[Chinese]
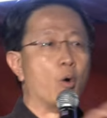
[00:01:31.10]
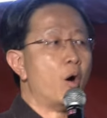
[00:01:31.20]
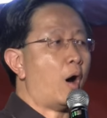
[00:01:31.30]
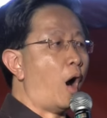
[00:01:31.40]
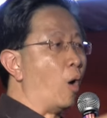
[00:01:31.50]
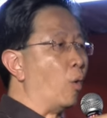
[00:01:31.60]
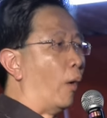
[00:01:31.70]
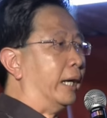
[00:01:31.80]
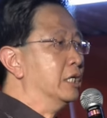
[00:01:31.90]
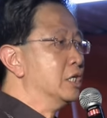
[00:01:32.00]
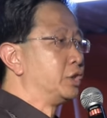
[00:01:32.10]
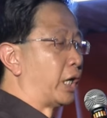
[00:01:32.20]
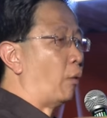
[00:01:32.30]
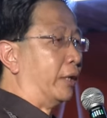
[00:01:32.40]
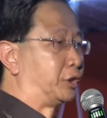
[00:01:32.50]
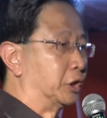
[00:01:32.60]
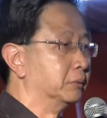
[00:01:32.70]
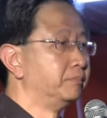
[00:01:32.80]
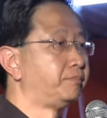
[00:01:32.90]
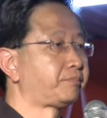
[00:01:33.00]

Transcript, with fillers: 有后悔这回事。